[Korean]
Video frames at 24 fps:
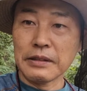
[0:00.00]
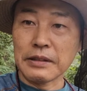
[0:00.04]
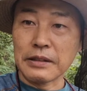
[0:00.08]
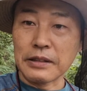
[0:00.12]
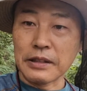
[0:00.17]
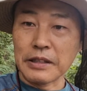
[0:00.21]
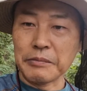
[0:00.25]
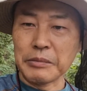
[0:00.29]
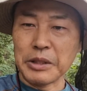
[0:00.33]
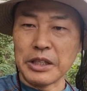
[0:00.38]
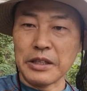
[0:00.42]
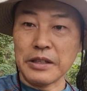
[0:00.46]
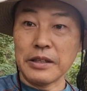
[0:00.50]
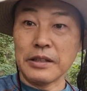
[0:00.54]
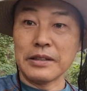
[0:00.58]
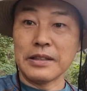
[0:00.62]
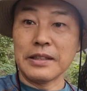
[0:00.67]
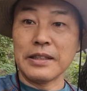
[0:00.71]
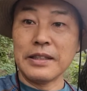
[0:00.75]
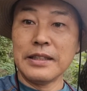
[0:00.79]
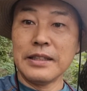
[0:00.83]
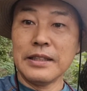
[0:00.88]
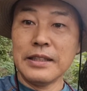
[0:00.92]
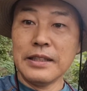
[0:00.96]

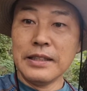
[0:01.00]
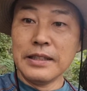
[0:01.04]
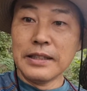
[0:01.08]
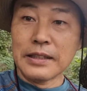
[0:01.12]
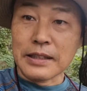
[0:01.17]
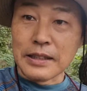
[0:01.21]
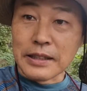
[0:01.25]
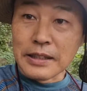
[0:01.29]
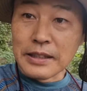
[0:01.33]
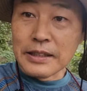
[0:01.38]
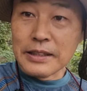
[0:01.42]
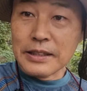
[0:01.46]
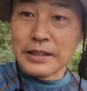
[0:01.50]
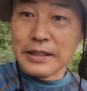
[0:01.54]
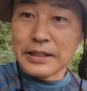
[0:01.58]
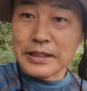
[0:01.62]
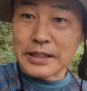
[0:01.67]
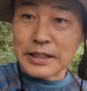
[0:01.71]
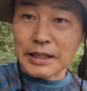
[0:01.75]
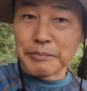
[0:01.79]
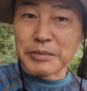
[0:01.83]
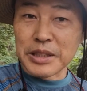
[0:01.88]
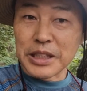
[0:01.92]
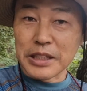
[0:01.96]
그러면 그
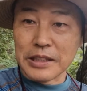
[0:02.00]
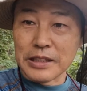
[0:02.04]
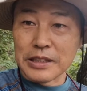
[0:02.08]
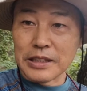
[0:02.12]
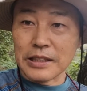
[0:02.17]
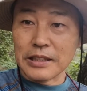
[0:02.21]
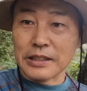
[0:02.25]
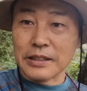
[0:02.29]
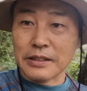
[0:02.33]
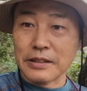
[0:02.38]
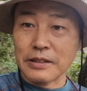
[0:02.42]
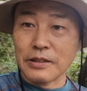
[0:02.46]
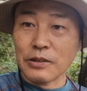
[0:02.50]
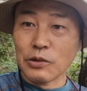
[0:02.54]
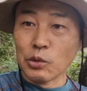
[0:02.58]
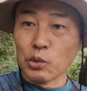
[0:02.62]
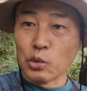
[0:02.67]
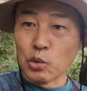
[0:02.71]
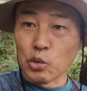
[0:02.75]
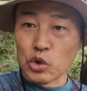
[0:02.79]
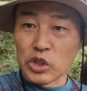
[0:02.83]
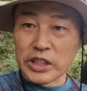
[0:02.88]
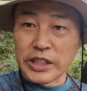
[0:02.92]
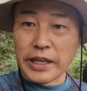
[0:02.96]
잠재의식은
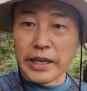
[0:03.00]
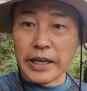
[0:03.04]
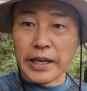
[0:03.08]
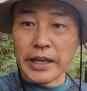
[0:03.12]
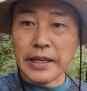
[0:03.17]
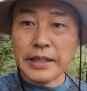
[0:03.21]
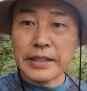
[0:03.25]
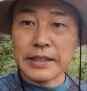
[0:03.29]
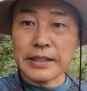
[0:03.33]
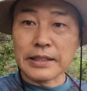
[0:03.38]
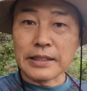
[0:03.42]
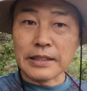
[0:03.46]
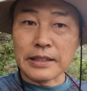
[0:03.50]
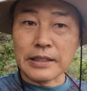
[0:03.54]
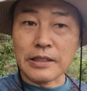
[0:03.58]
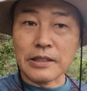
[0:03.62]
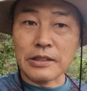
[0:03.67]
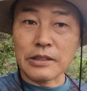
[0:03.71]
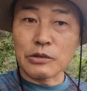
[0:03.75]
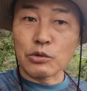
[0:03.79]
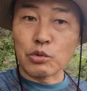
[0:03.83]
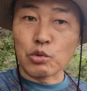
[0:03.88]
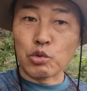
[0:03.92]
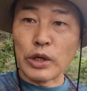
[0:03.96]
우리의
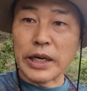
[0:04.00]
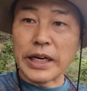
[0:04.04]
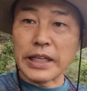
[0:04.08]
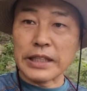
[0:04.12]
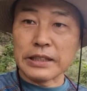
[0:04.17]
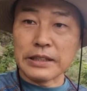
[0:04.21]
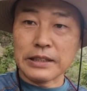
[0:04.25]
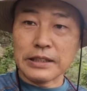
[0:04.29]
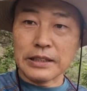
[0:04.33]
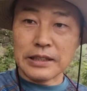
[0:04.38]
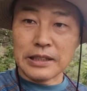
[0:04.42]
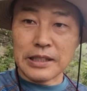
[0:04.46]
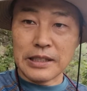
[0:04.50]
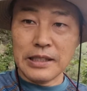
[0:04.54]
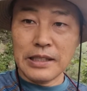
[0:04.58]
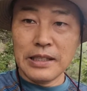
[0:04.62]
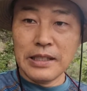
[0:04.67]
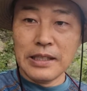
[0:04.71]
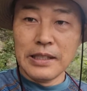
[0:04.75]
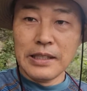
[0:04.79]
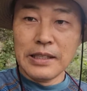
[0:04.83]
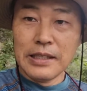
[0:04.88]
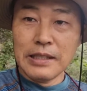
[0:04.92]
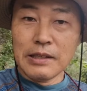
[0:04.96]
그 구하는 것을
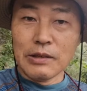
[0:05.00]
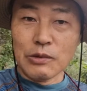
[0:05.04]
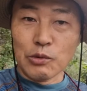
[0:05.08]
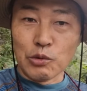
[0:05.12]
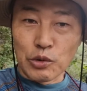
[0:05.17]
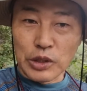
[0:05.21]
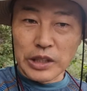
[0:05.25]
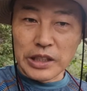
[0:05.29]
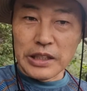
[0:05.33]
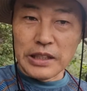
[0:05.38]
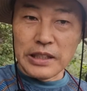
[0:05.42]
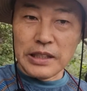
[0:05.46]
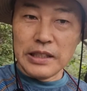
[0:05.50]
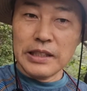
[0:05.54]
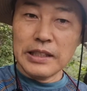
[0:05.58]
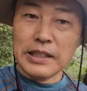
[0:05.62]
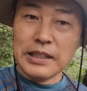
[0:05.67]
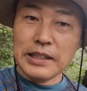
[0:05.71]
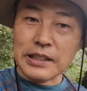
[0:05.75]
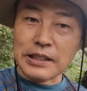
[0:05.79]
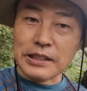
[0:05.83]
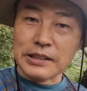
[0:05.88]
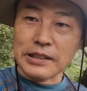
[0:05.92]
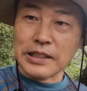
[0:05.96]
우리
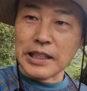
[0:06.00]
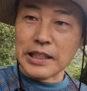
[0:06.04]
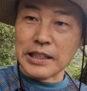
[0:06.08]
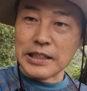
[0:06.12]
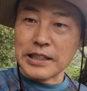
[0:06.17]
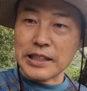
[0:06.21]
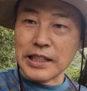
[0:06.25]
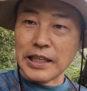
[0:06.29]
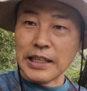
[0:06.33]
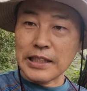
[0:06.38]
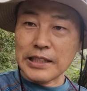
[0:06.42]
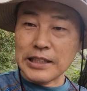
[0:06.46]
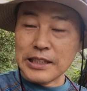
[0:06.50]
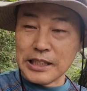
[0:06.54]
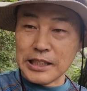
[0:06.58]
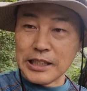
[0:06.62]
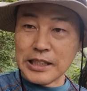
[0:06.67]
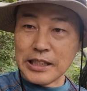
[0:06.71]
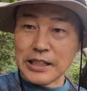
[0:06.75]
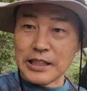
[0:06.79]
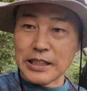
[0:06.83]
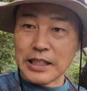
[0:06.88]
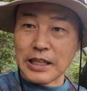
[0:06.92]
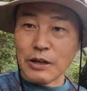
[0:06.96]
현재의식에
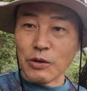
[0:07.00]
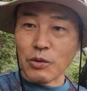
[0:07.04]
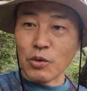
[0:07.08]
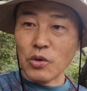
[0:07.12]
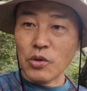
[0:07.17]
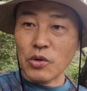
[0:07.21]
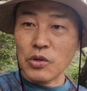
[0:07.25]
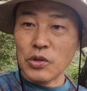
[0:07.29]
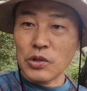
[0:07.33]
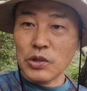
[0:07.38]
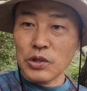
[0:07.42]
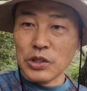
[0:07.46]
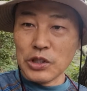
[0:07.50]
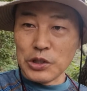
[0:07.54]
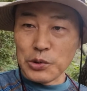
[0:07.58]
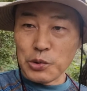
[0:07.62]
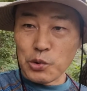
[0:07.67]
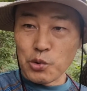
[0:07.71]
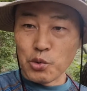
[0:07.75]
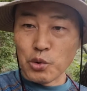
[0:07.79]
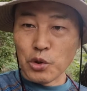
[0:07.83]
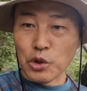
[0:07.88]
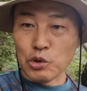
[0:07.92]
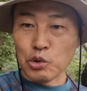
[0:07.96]
지시를 하고
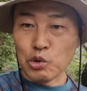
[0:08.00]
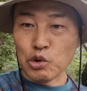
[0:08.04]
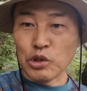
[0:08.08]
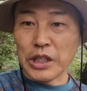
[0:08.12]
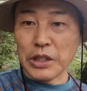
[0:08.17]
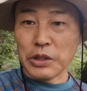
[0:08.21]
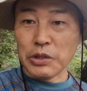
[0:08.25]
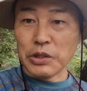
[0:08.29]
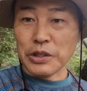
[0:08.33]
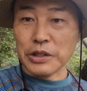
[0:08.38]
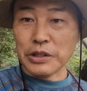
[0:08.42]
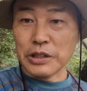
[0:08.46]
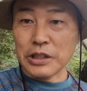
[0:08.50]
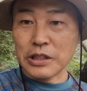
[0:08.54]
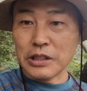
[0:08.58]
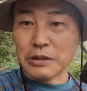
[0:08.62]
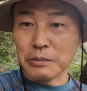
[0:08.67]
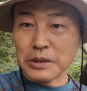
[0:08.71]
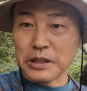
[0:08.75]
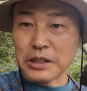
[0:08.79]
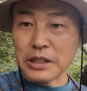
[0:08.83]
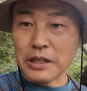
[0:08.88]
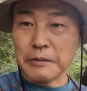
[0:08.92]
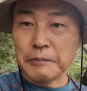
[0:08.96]
이루어주게 되어
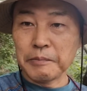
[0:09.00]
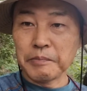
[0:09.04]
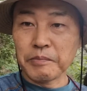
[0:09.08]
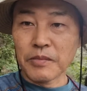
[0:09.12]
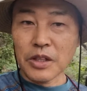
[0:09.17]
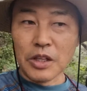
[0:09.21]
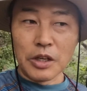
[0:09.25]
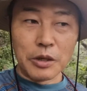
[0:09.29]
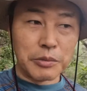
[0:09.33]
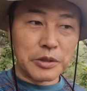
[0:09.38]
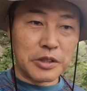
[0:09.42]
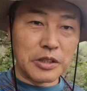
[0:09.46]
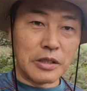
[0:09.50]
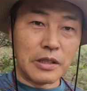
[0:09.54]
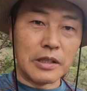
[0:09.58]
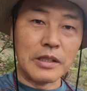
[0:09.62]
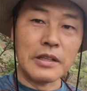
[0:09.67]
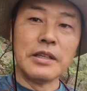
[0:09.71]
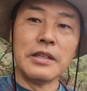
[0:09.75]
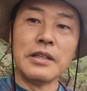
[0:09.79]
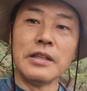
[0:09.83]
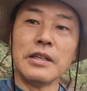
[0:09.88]
있습니다. 여러분들,